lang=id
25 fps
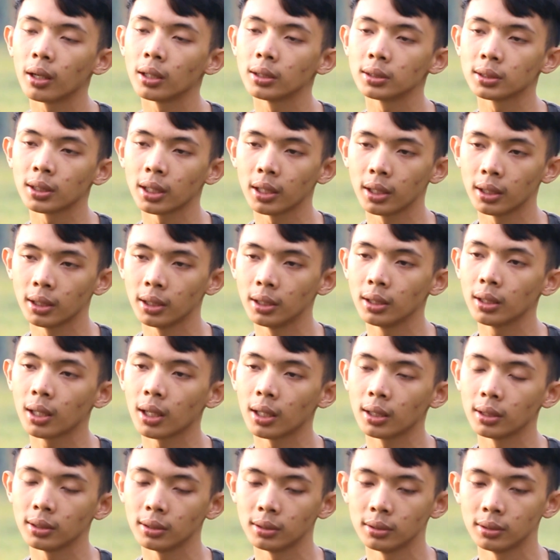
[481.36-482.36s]
apa yang saya
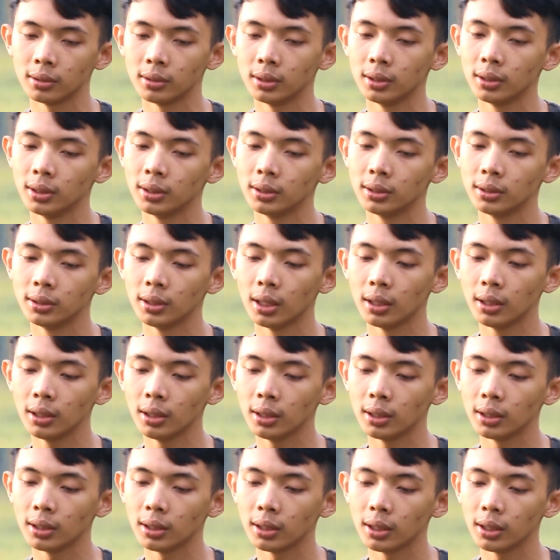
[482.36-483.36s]
inginkan.
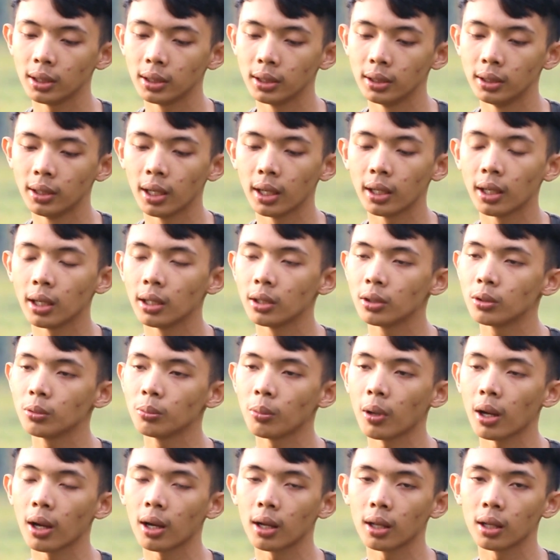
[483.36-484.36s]
Jadi hidayah
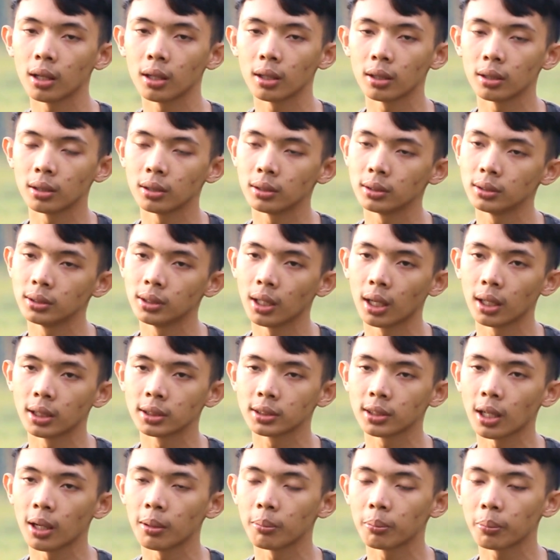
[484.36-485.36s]
itu mahal.
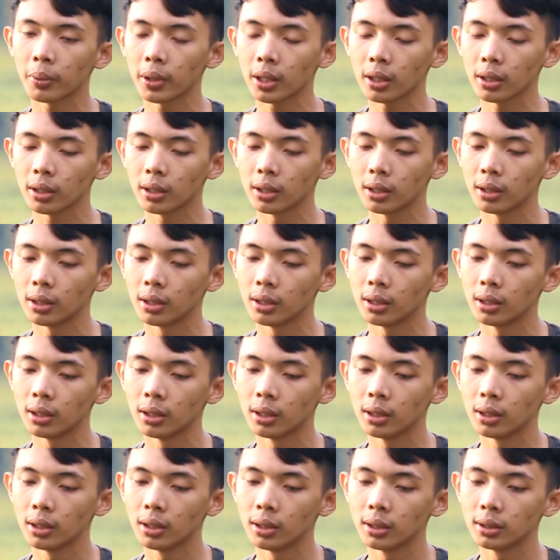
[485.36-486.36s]
Jangan sampai
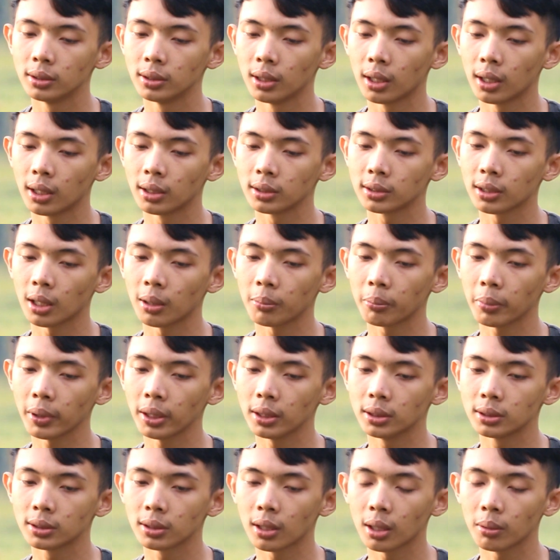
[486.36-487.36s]
jangan
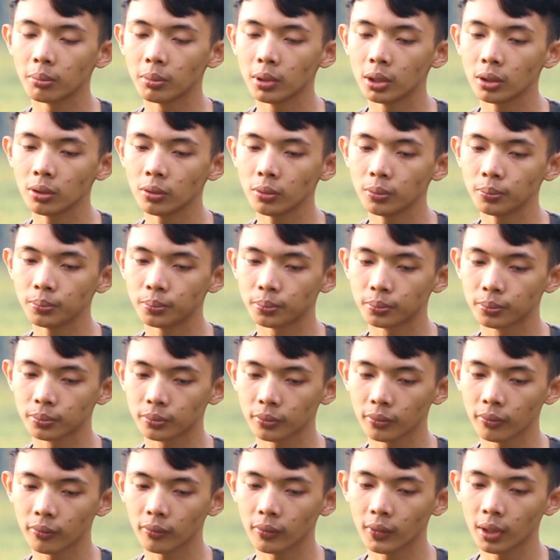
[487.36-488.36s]
sampai Islam itu
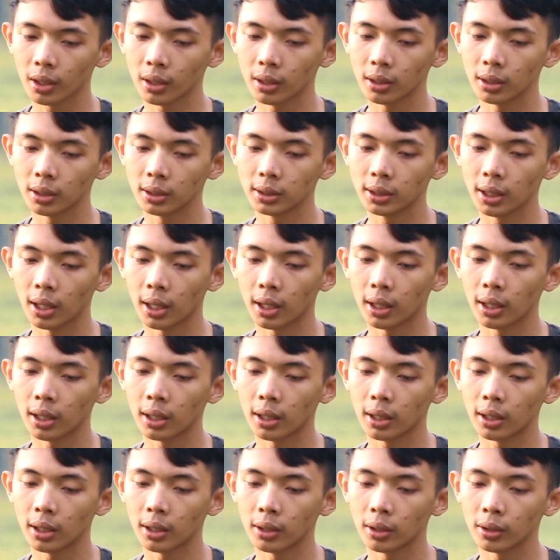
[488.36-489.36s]
yang
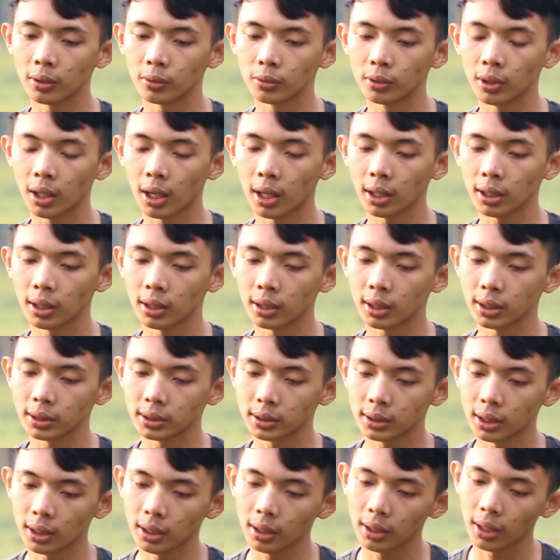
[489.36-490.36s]
udah
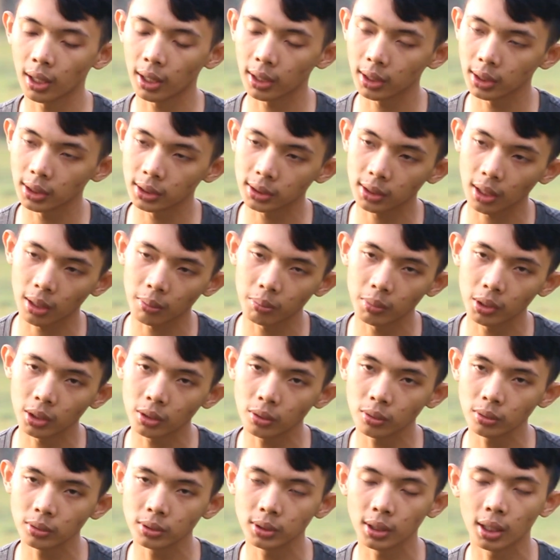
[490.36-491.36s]
kecil dari
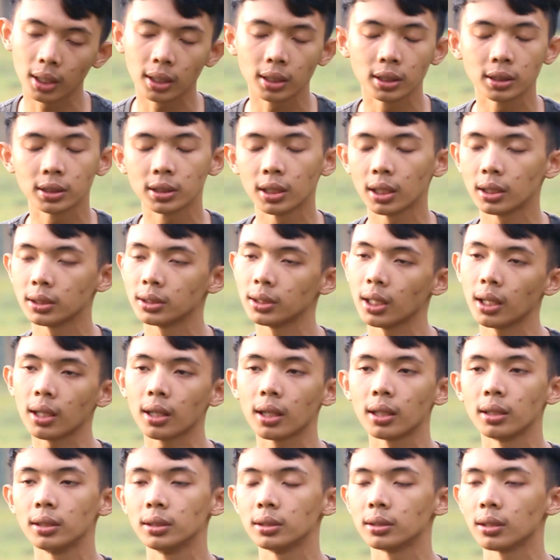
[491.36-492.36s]
Islam itu jangan
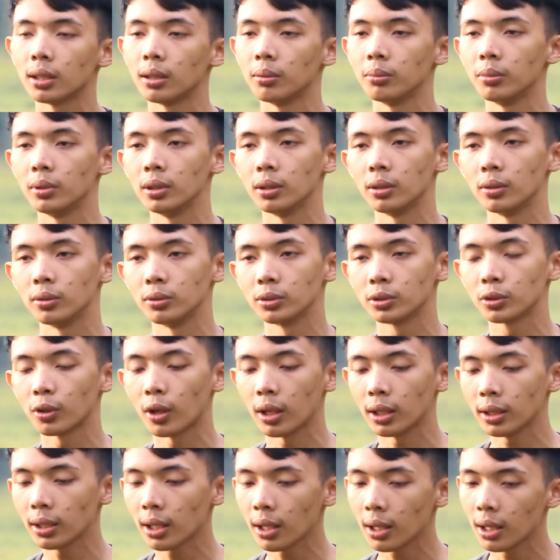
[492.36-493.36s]
disia-siakan Islam itu.
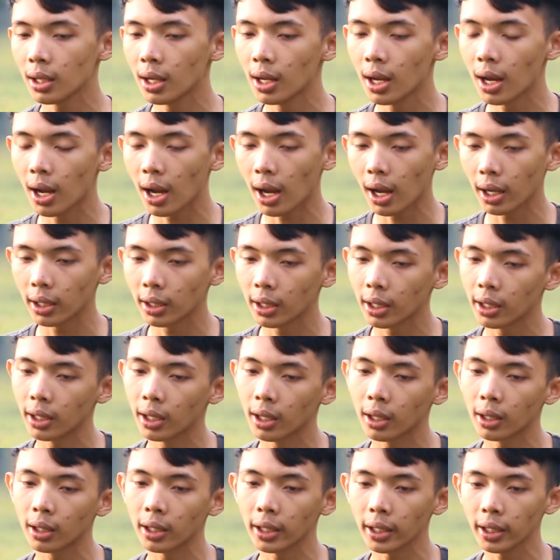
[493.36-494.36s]
Soalnya
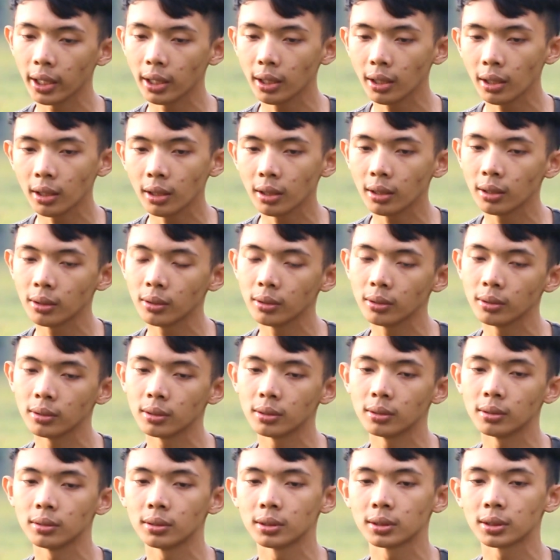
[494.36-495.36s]
ada yang
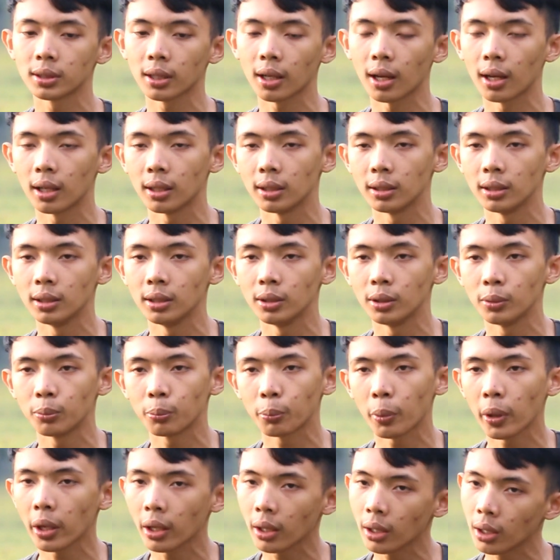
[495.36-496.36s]
ingin
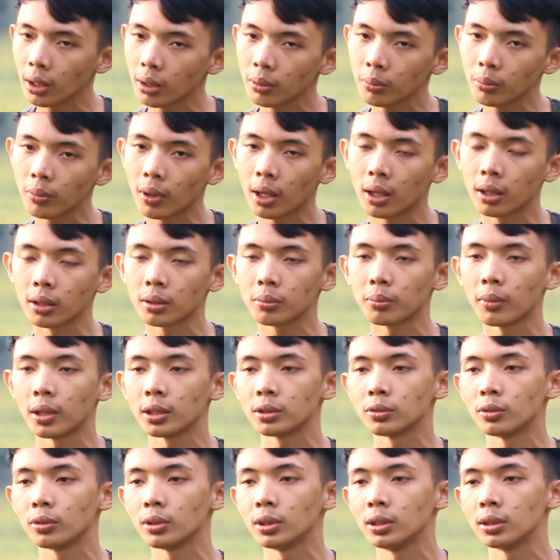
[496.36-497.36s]
sekali pengen banget
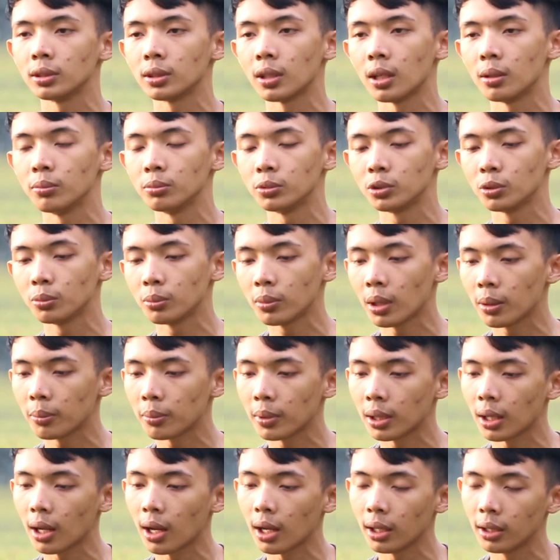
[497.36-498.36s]
masuk ke Islam
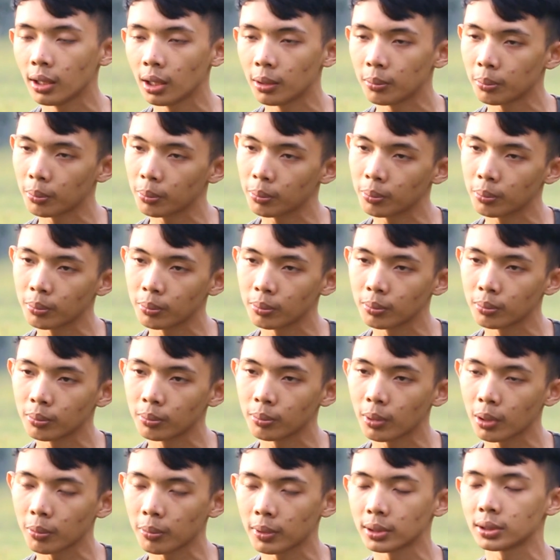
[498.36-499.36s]
cuma ada
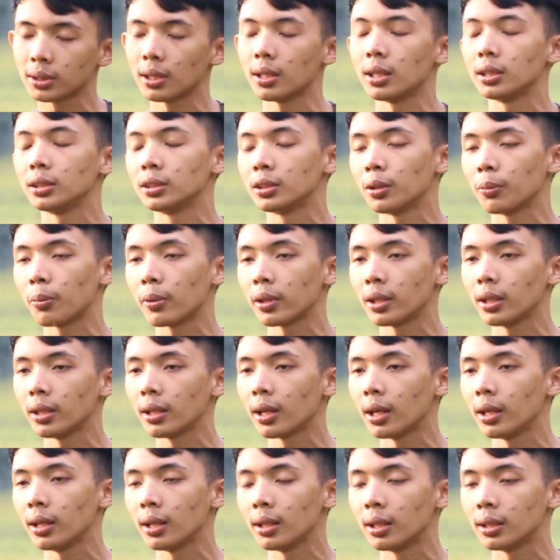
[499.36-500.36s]
permasalahan
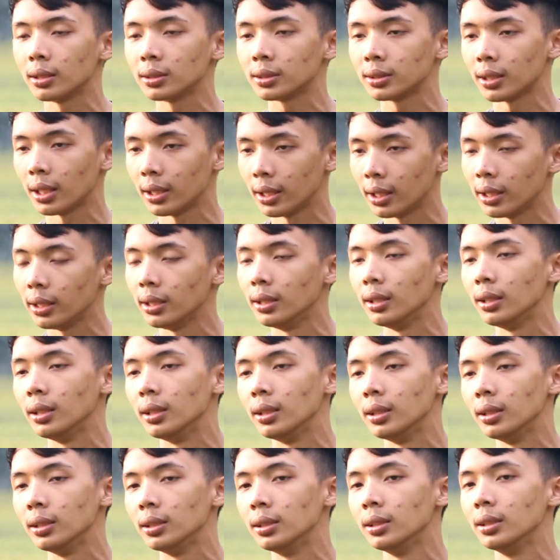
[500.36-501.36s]
seperti kayak saya
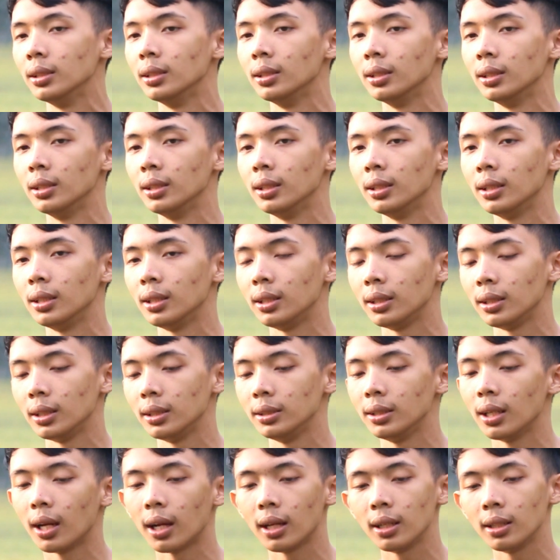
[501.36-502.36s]
ini.
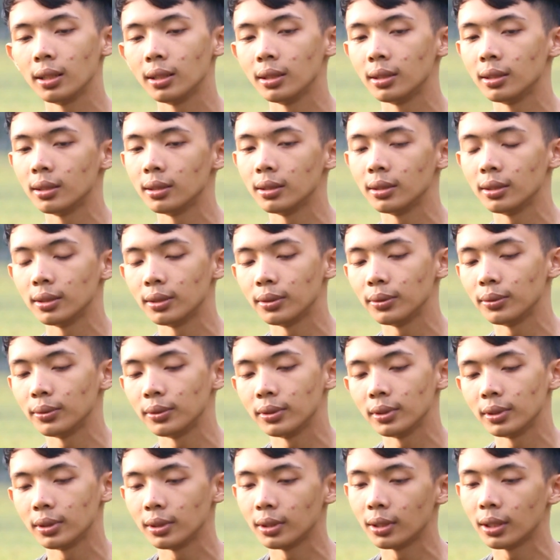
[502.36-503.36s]
Jangan
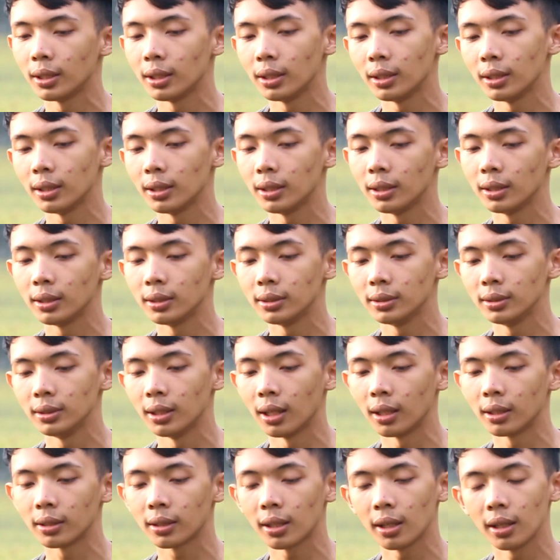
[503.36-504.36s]

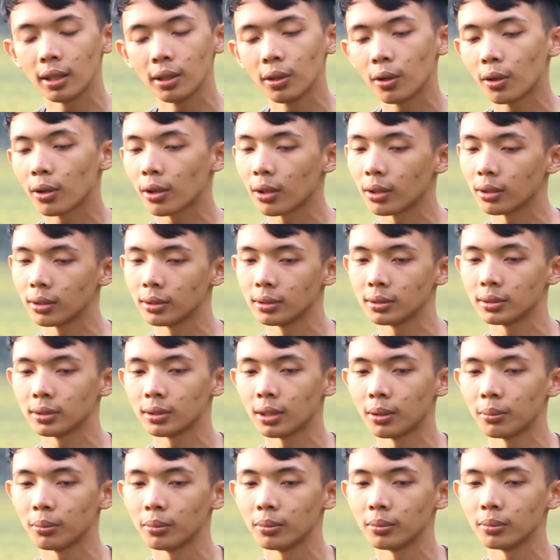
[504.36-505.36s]
jangan teledor
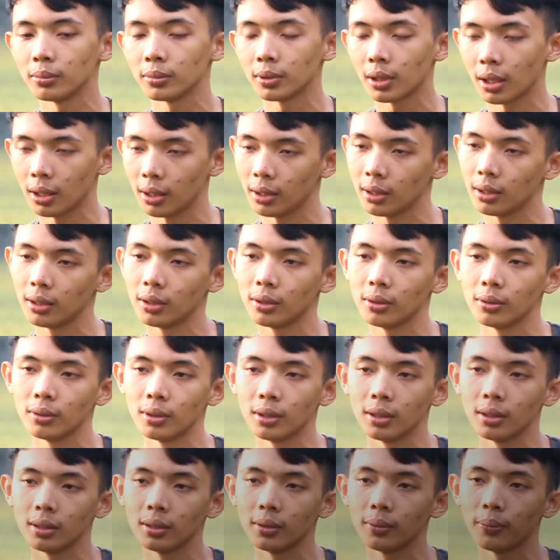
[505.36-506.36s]
sama kayak
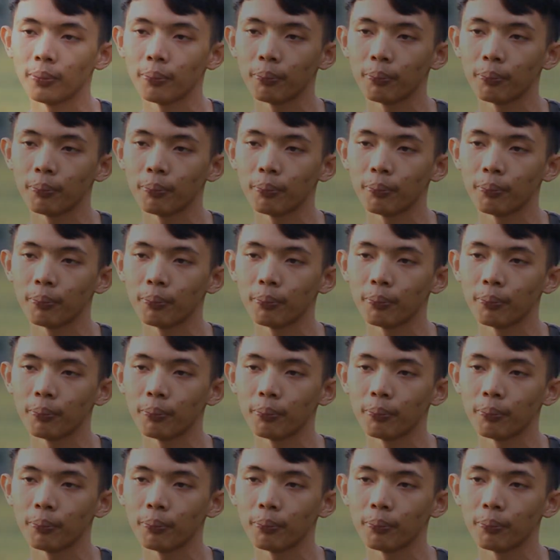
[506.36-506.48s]
gitu